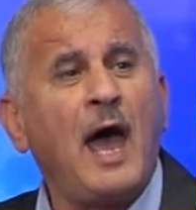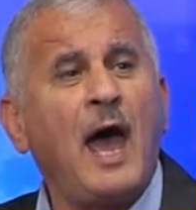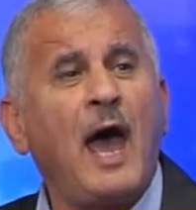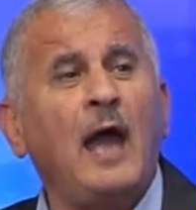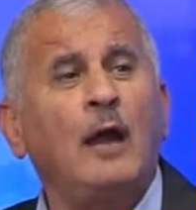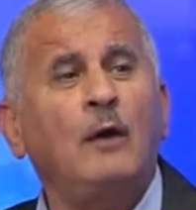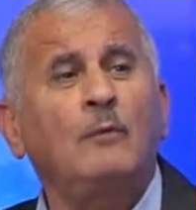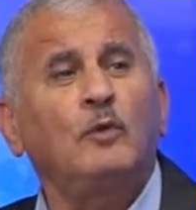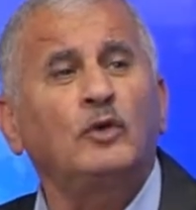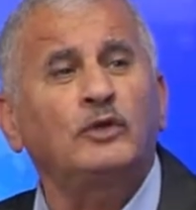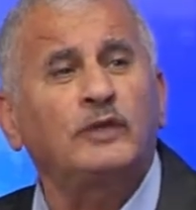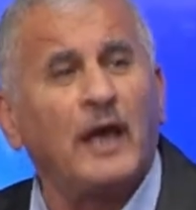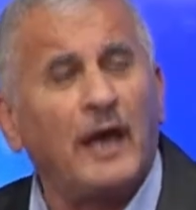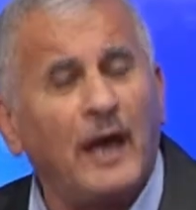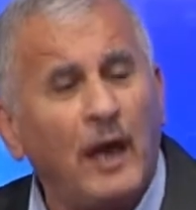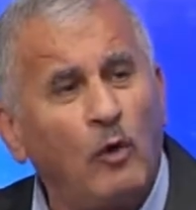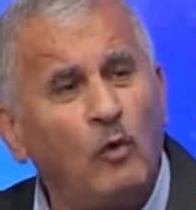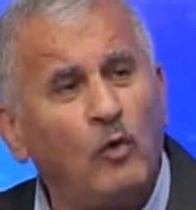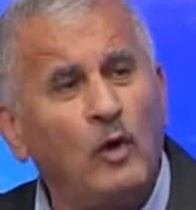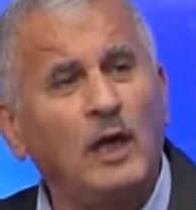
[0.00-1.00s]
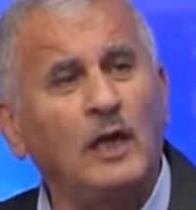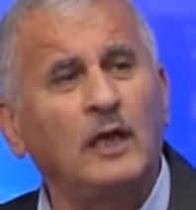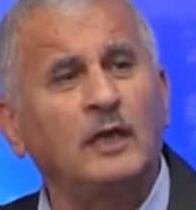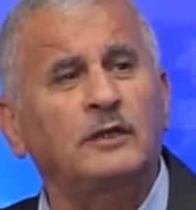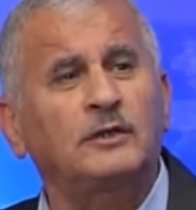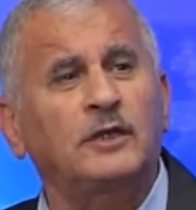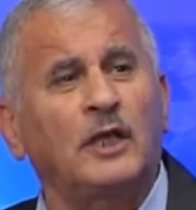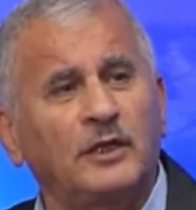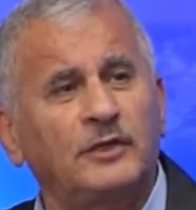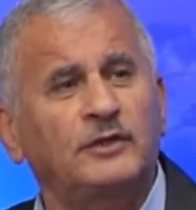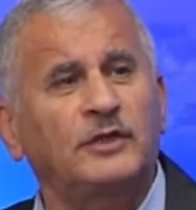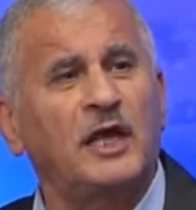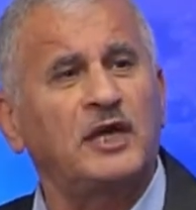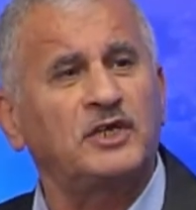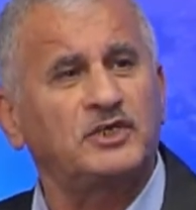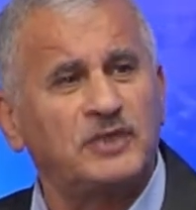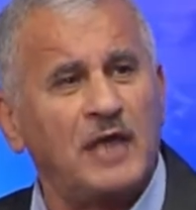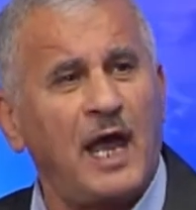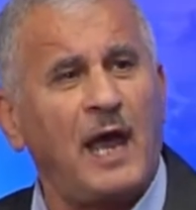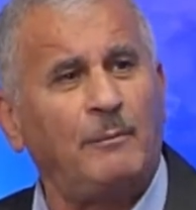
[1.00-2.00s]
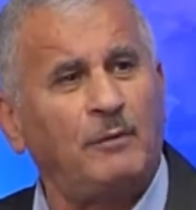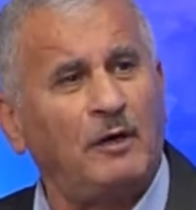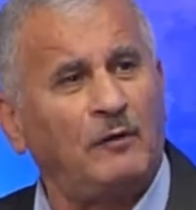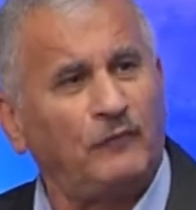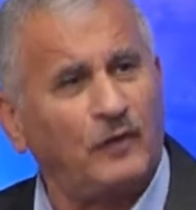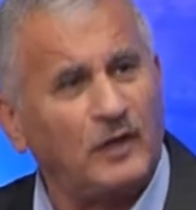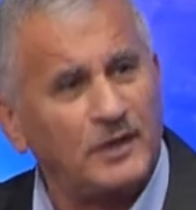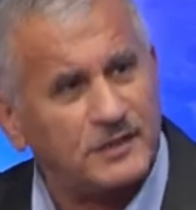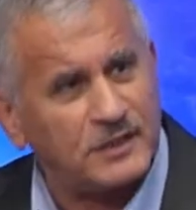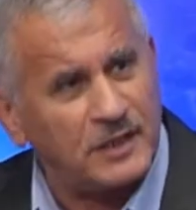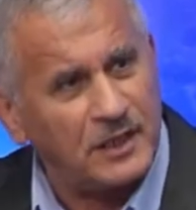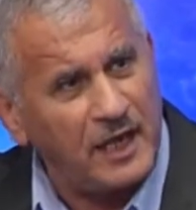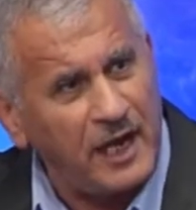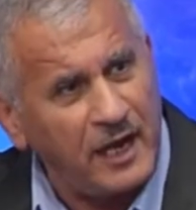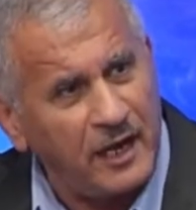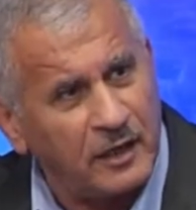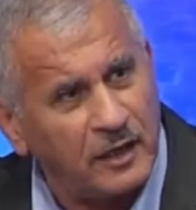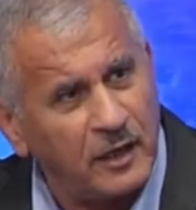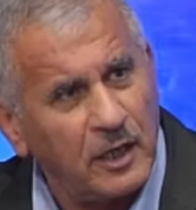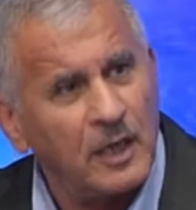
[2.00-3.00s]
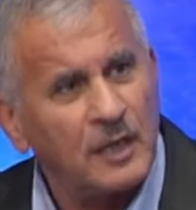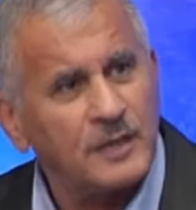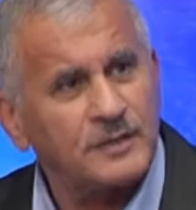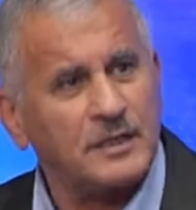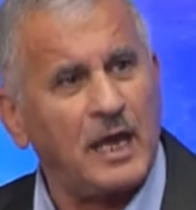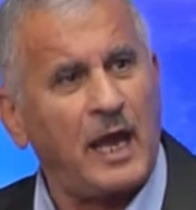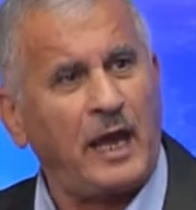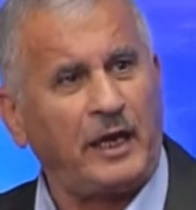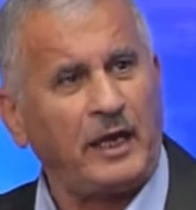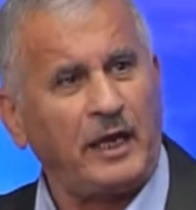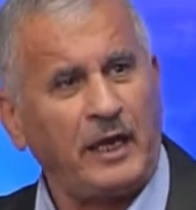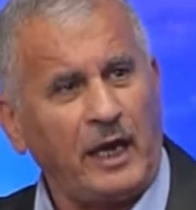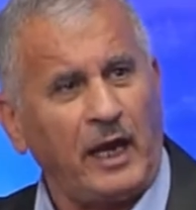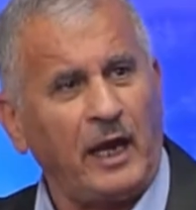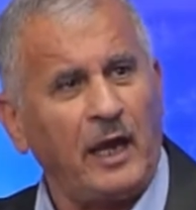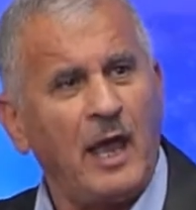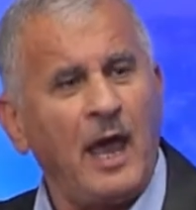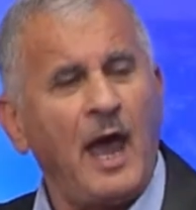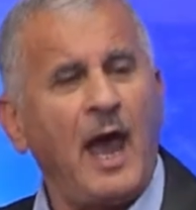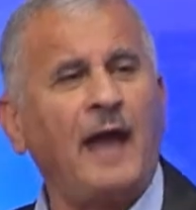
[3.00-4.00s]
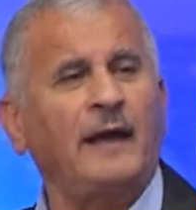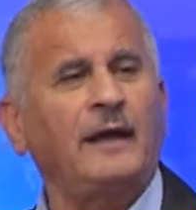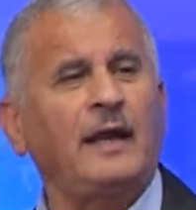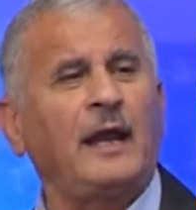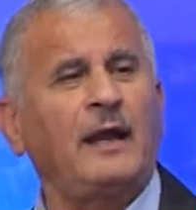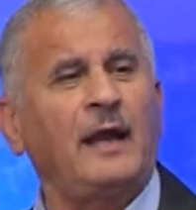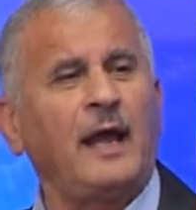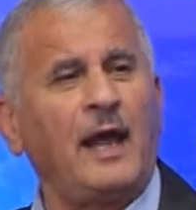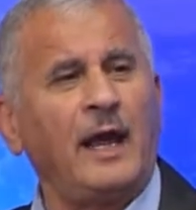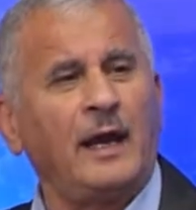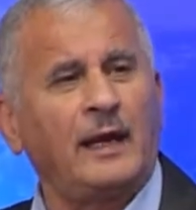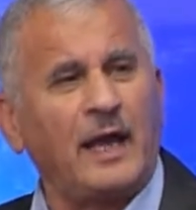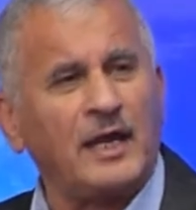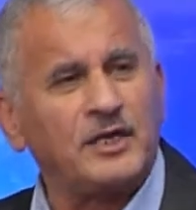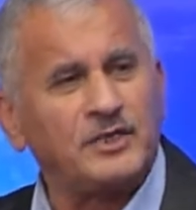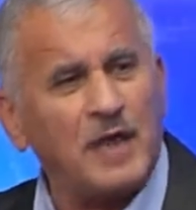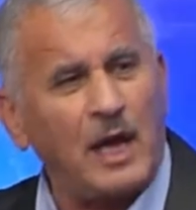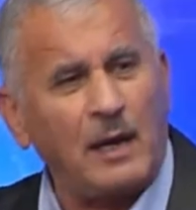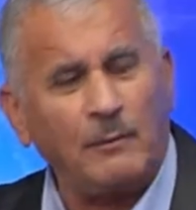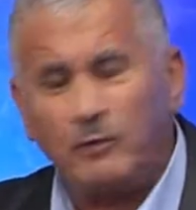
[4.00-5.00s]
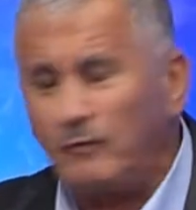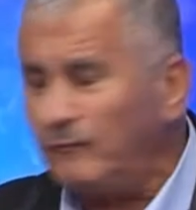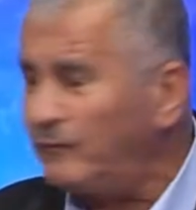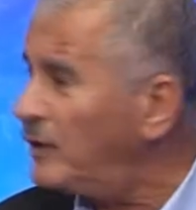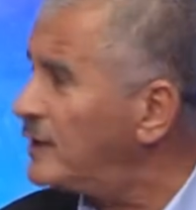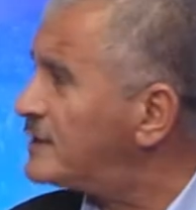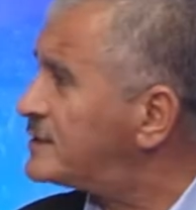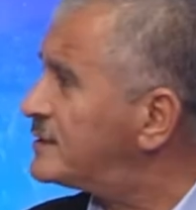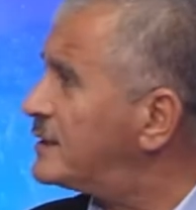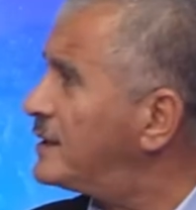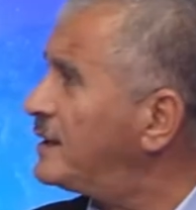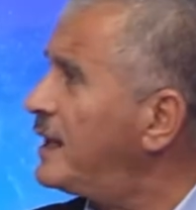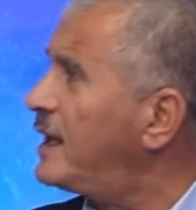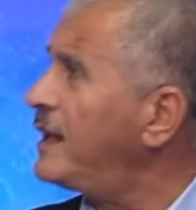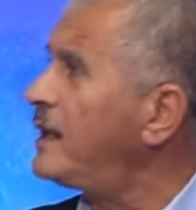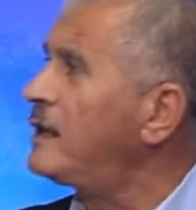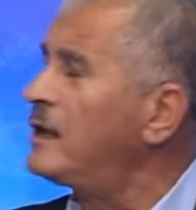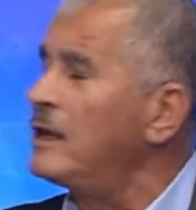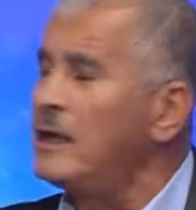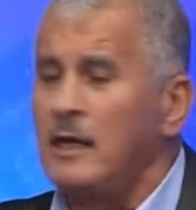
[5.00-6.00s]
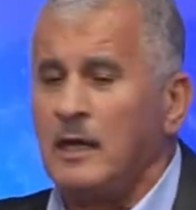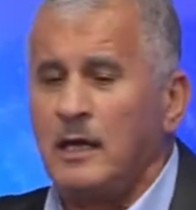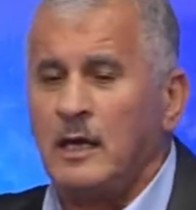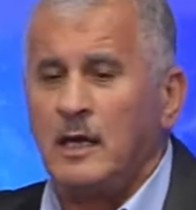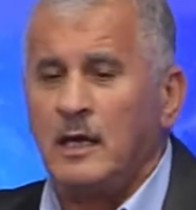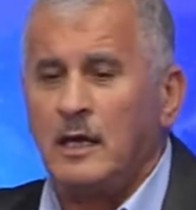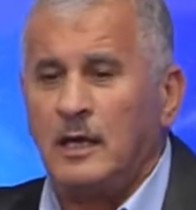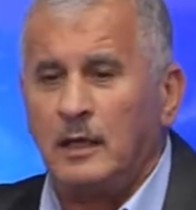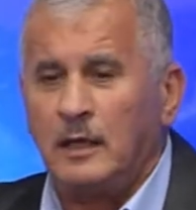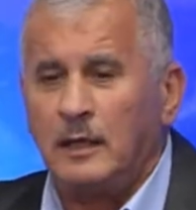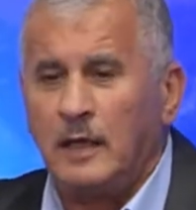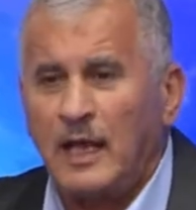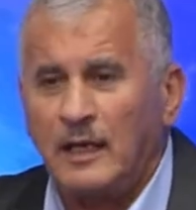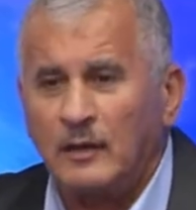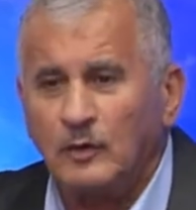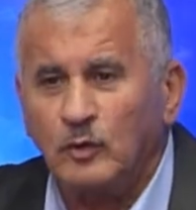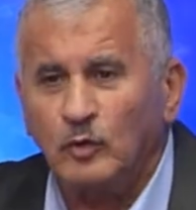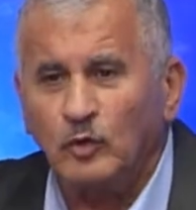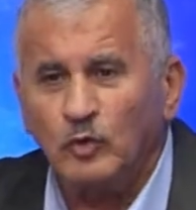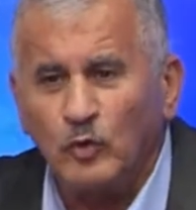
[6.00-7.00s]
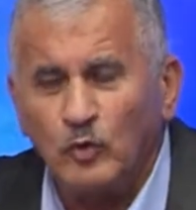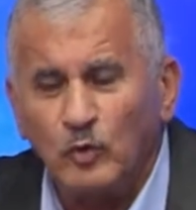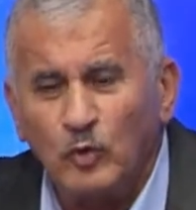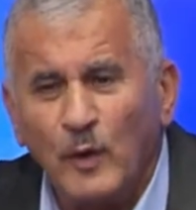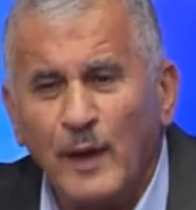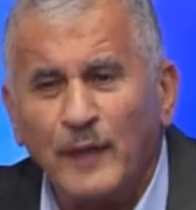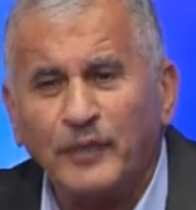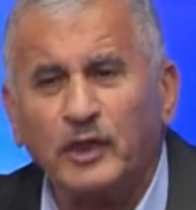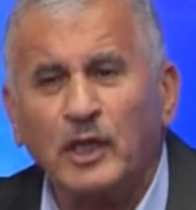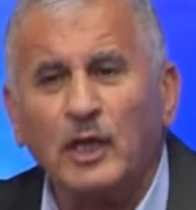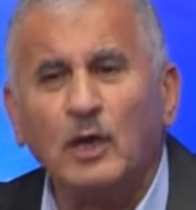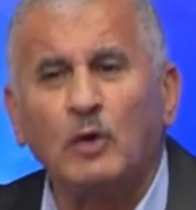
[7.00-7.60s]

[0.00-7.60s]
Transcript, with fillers: المتغول ضد الشعب الفلسطيني صحيح أننا كشعب فلسطيني نمثل